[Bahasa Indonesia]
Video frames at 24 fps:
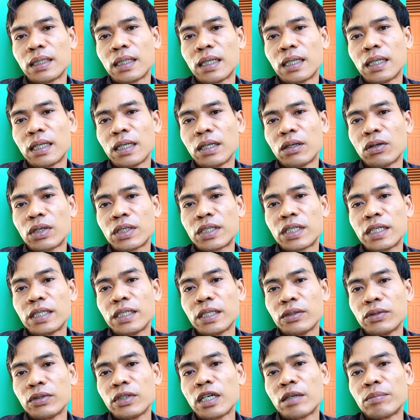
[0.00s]
Uh,
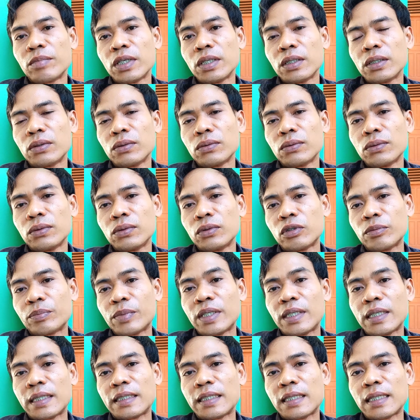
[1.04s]
goresannya juga begitu untuk
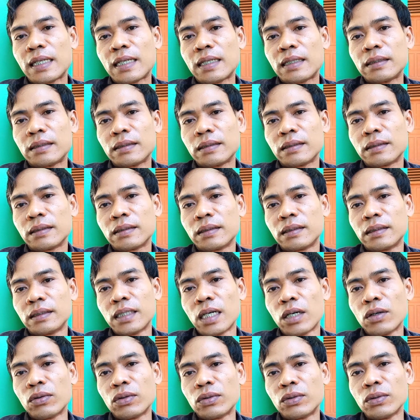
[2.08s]
pendetilan,
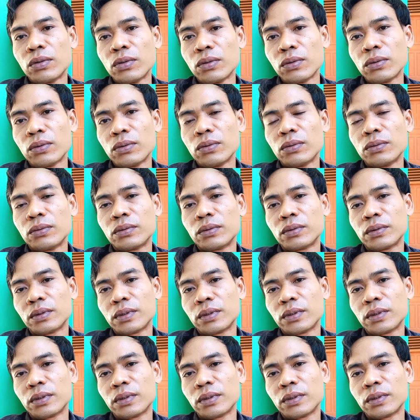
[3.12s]
jauh dulu,